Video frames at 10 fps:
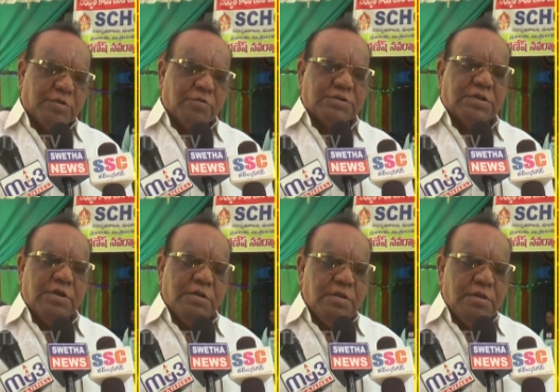తర్వాత
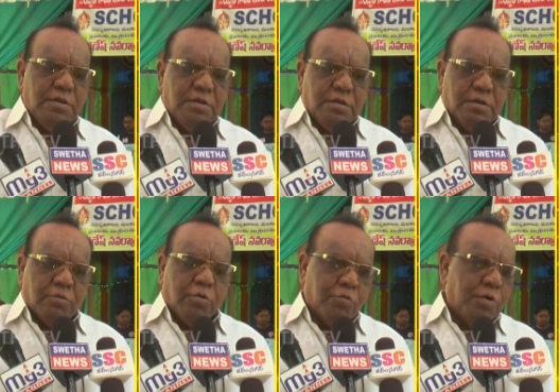
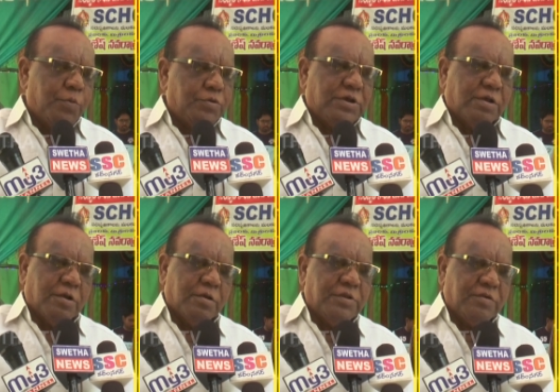కుంకుమ పూజా కార్యక్రమం